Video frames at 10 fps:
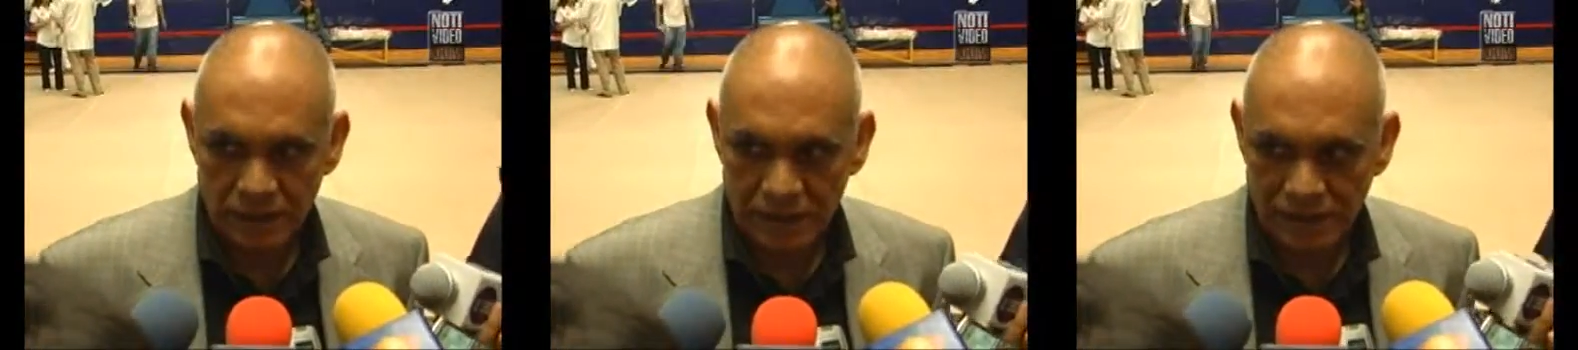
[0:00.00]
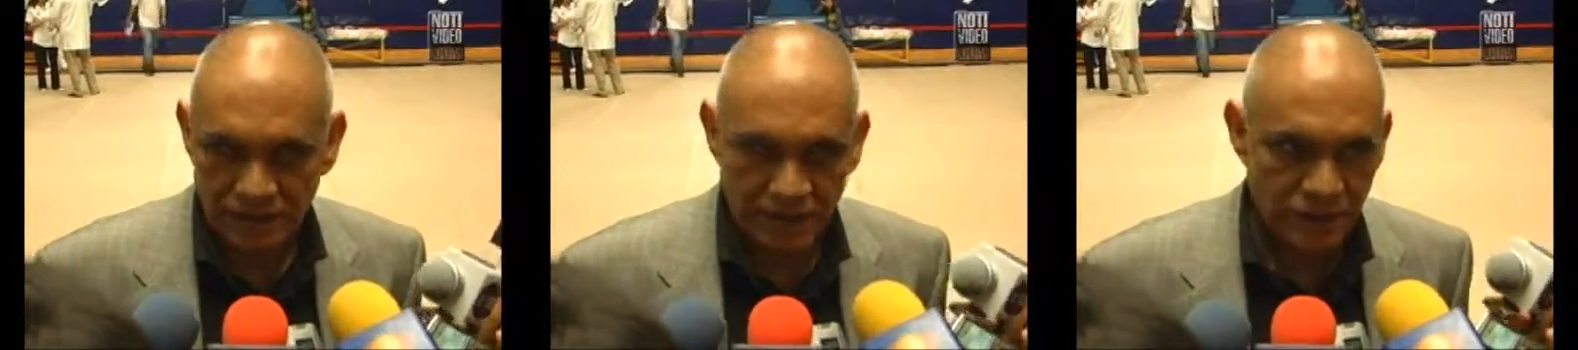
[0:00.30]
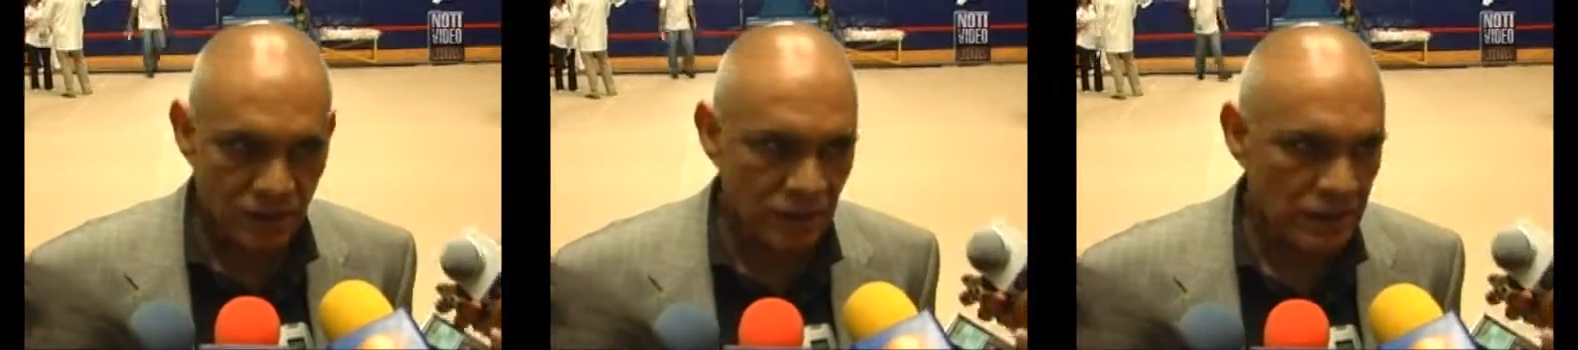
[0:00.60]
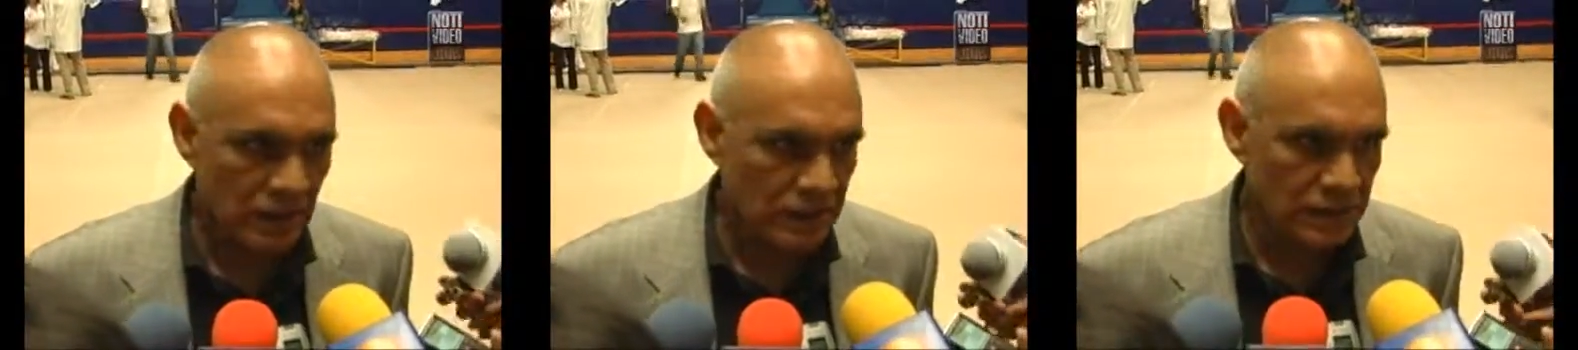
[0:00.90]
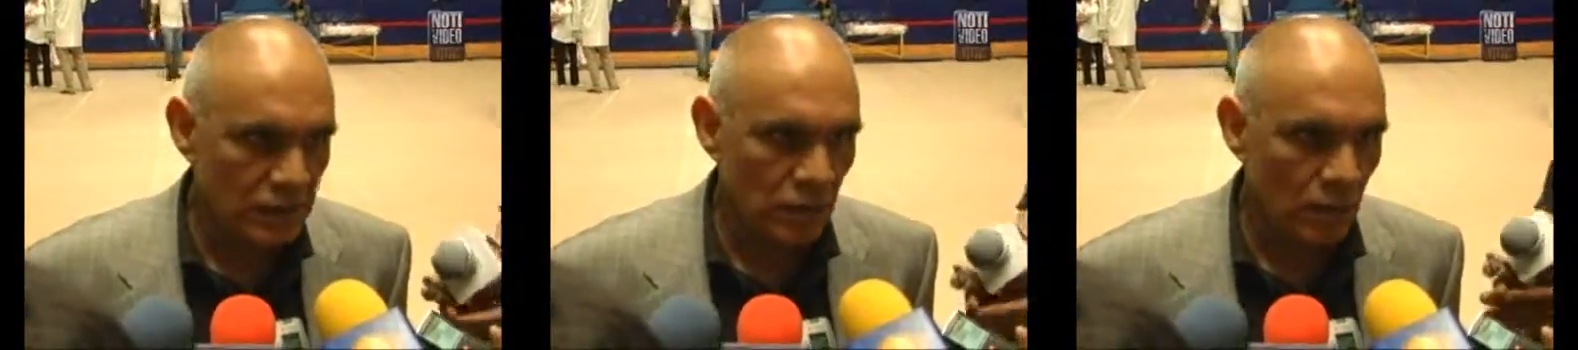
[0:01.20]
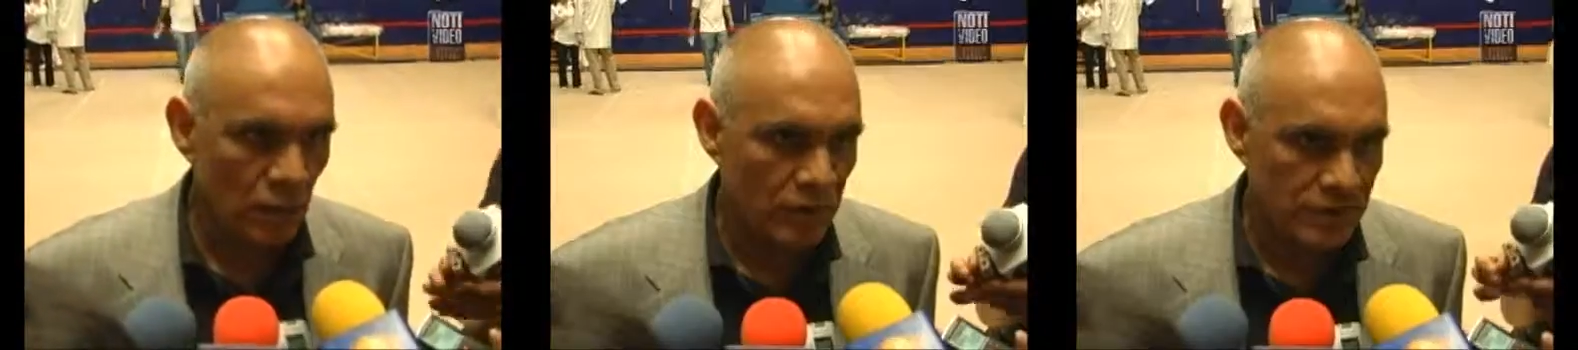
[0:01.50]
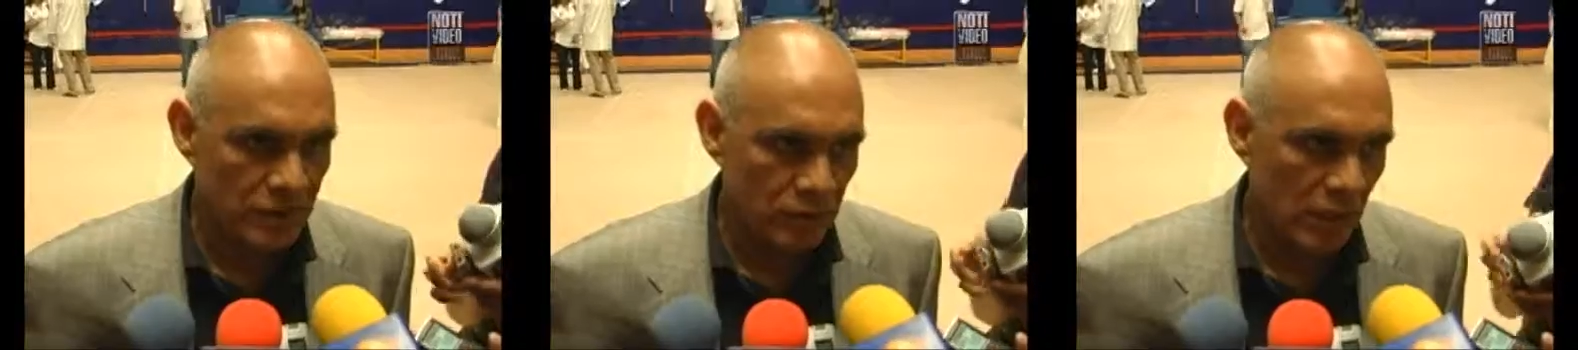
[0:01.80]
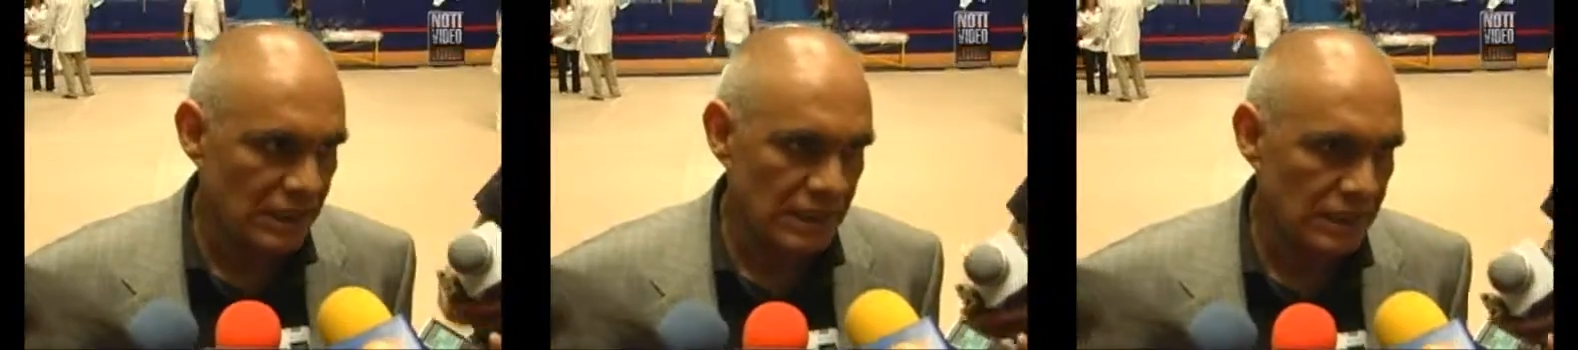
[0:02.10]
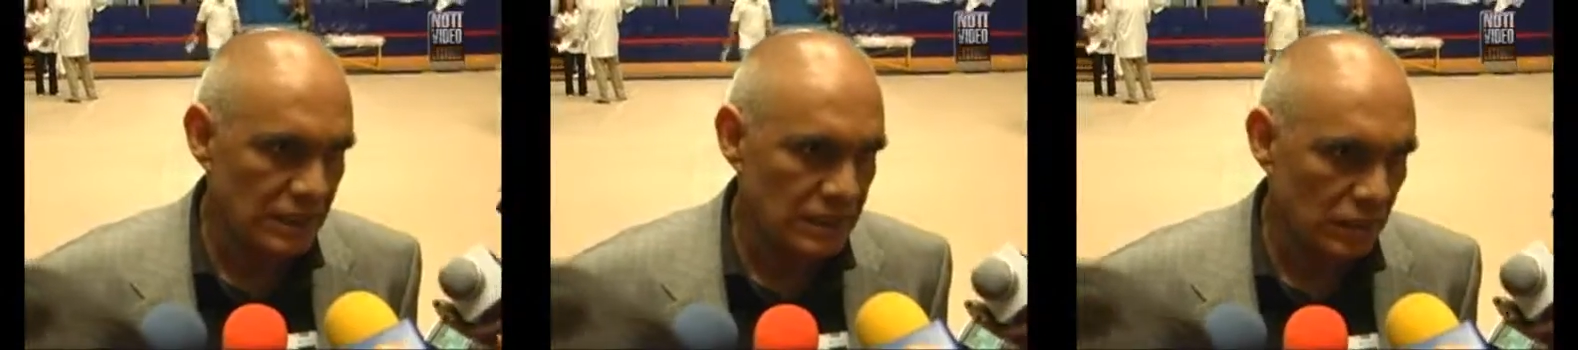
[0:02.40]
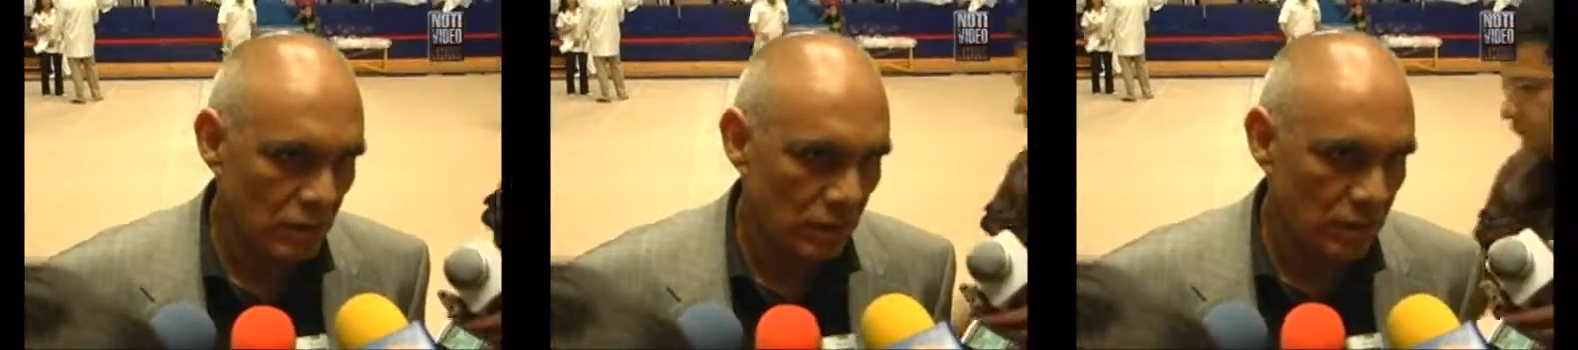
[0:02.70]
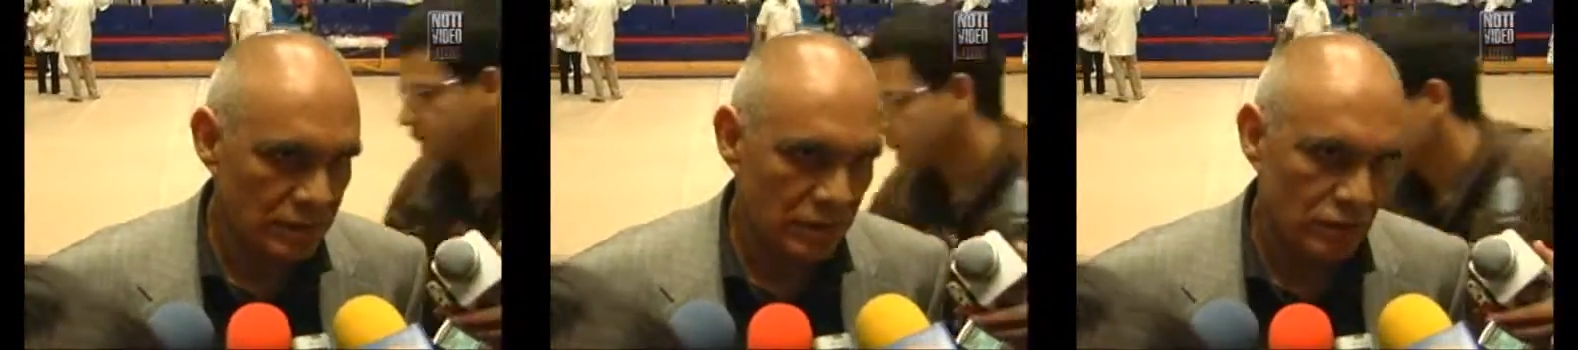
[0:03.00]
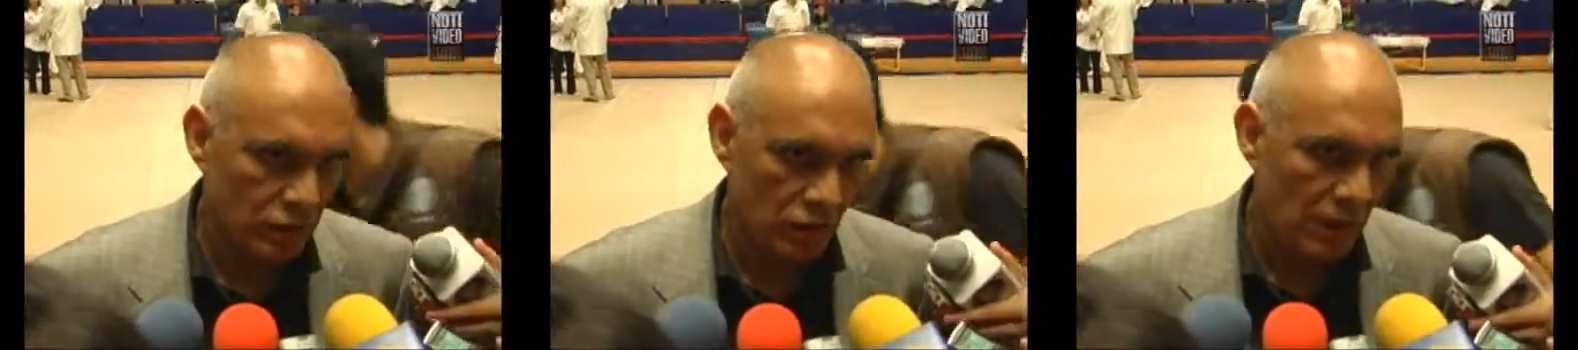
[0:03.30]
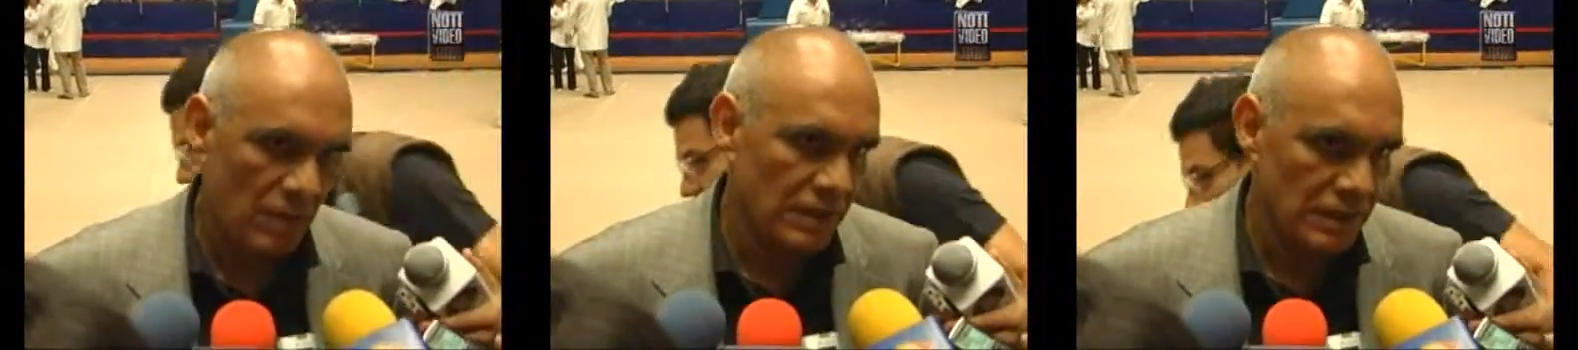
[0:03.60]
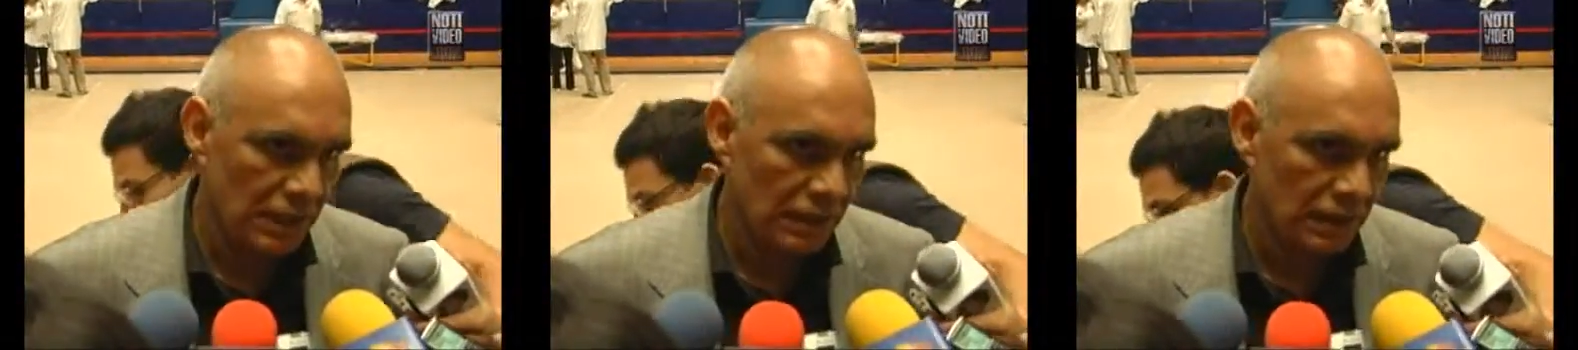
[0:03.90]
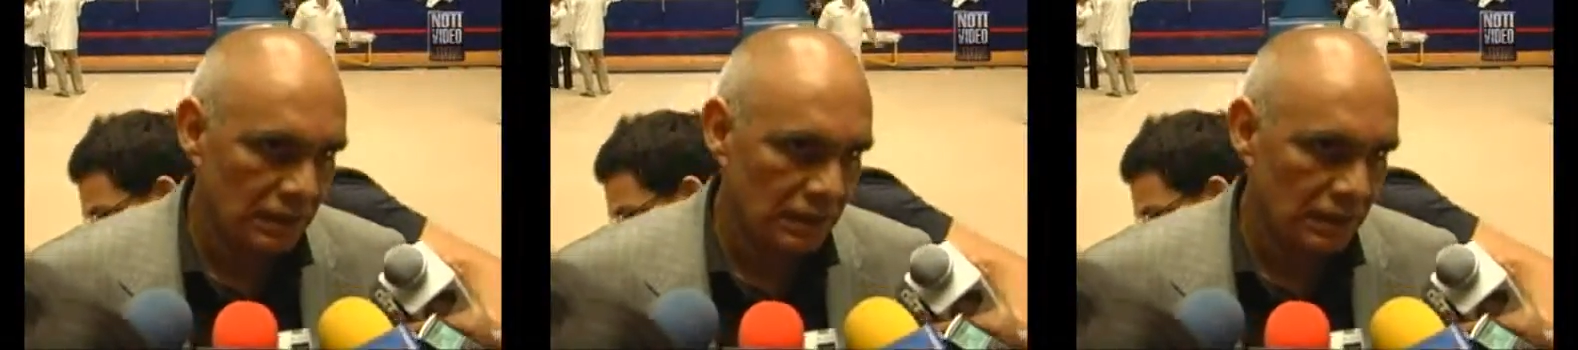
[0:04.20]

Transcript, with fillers: la deserción es del 5% al 7,5% la más alta.